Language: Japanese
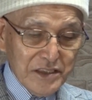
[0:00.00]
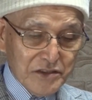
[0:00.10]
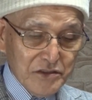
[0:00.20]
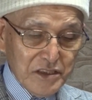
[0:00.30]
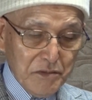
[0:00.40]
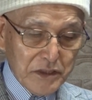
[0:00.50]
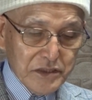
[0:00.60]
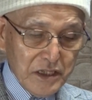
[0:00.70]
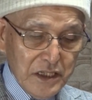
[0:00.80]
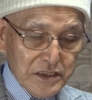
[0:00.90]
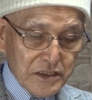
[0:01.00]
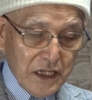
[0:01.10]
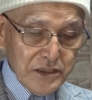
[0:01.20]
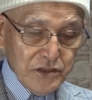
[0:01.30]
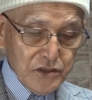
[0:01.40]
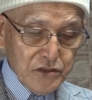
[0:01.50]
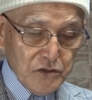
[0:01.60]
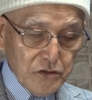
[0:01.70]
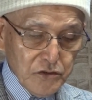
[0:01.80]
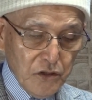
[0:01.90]
住んでいます。
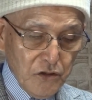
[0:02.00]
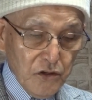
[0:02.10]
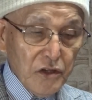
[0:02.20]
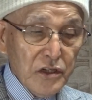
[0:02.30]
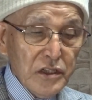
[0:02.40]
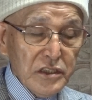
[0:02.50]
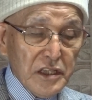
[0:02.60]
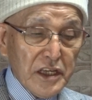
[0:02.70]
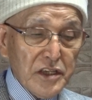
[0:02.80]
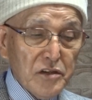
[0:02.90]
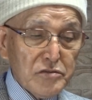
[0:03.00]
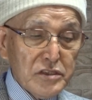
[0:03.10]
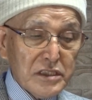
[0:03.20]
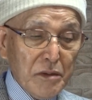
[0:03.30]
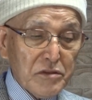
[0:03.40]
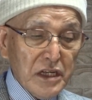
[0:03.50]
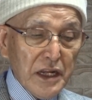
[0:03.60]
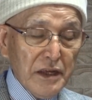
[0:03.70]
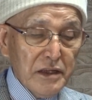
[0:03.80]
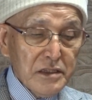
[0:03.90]
36度の適温に保た
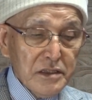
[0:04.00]
れ、